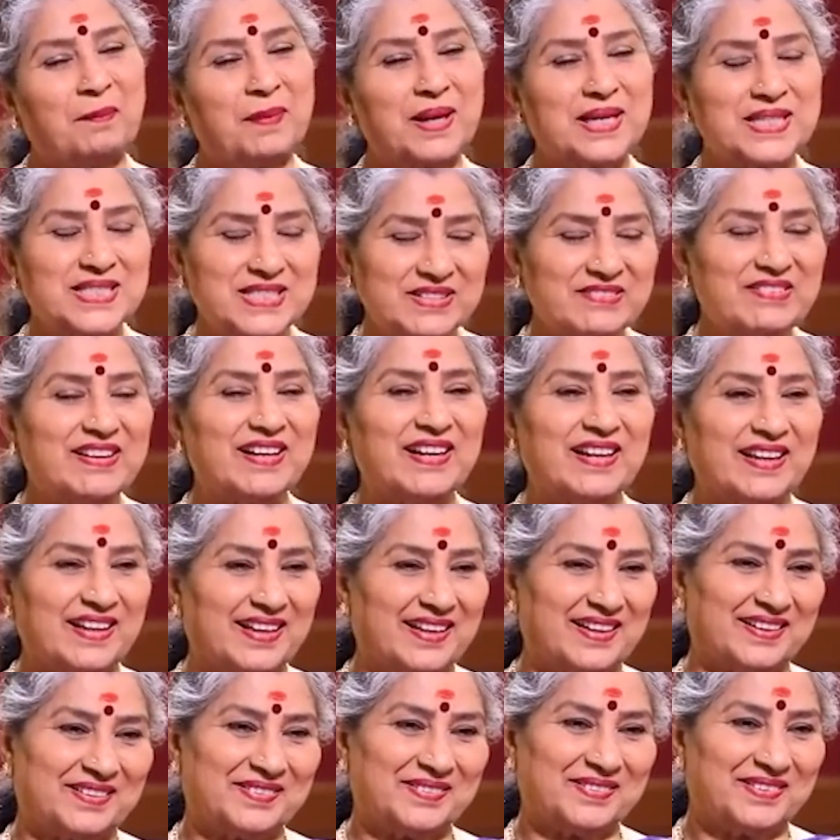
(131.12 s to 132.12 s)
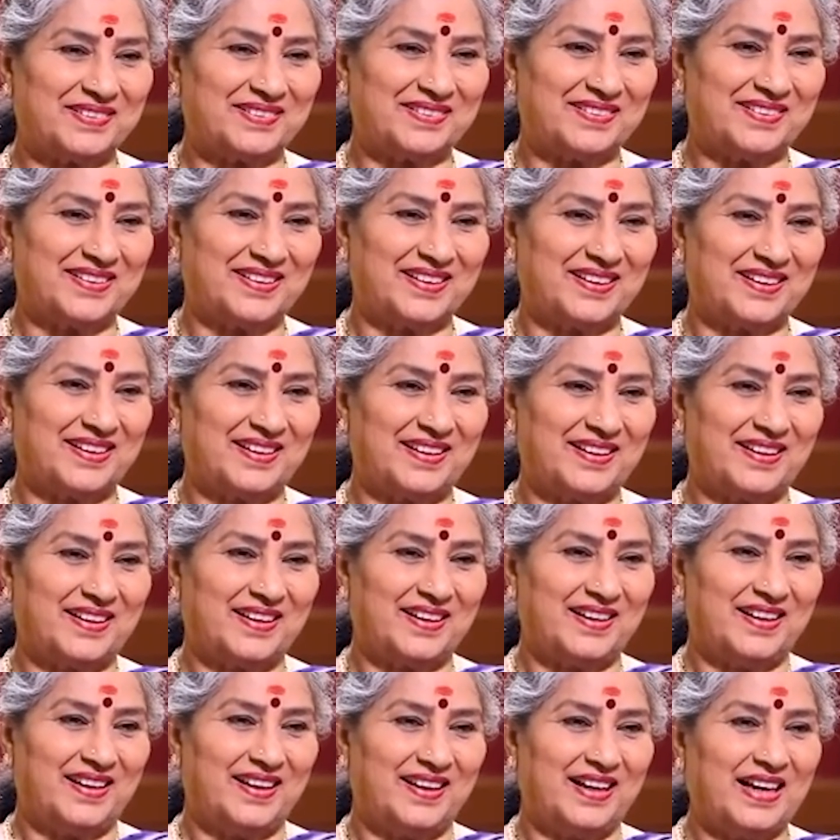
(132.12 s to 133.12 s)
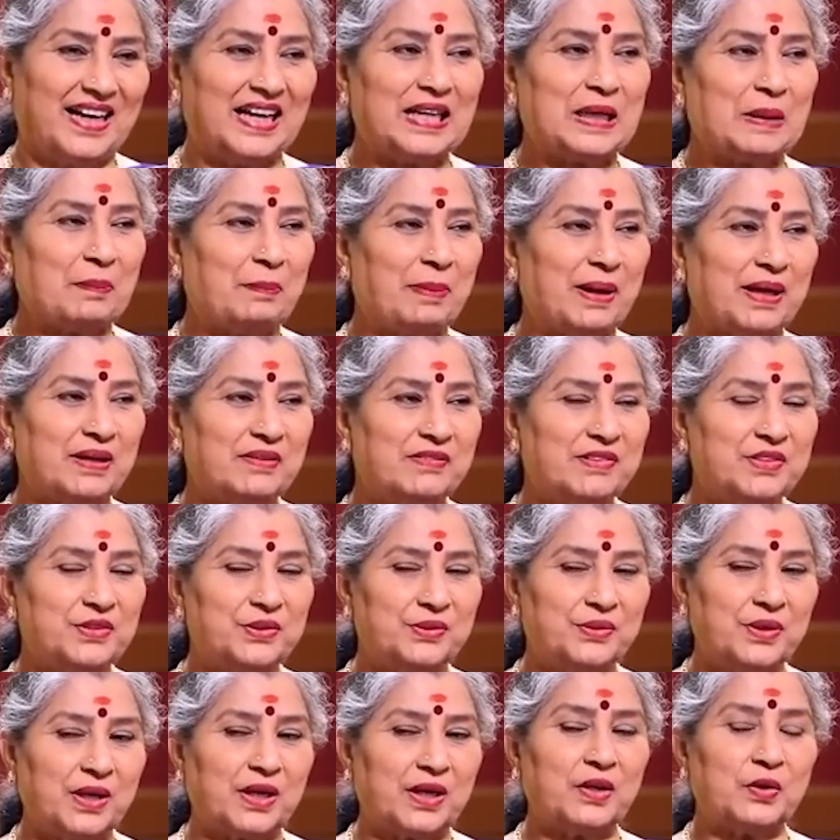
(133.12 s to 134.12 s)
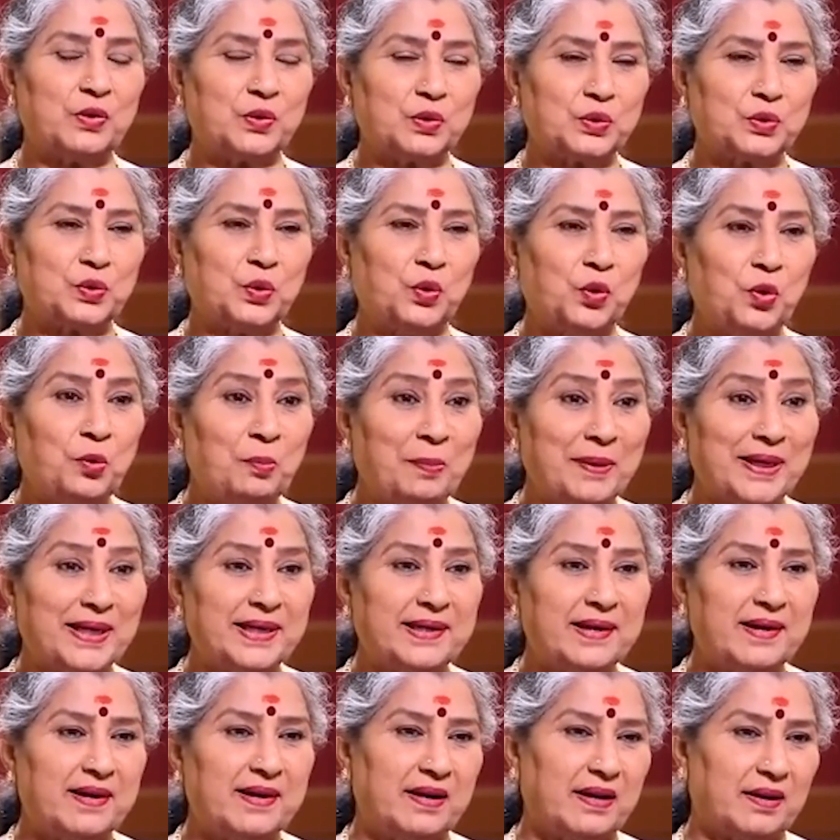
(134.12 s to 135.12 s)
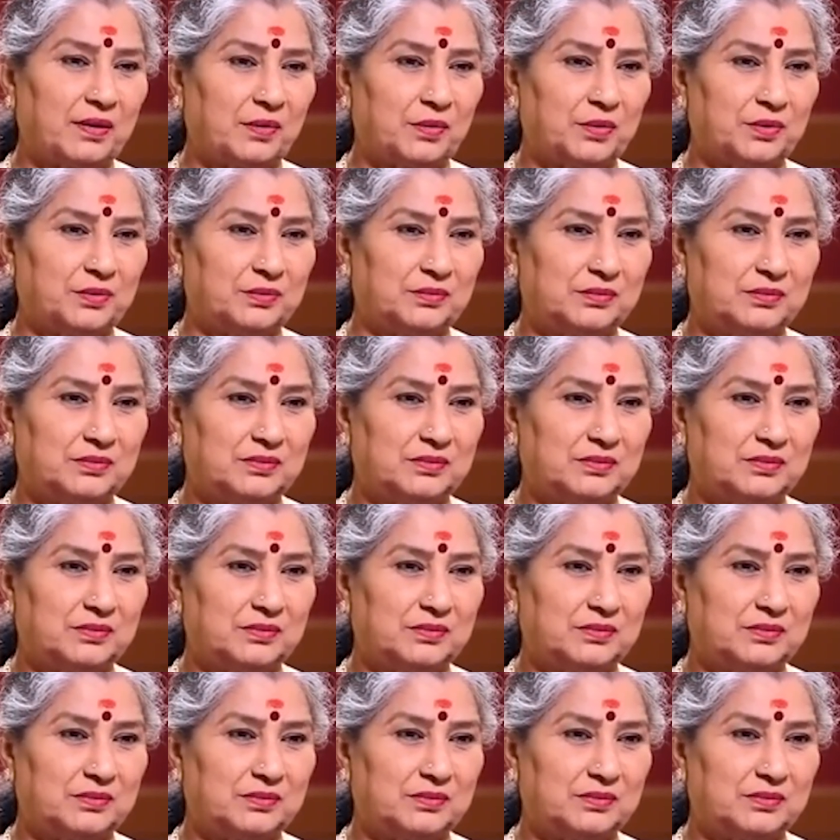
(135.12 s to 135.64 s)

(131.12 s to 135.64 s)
మంచివాడు అంటే భగవంతుడు అలా ఒక తోడు పెట్టాడు నాకు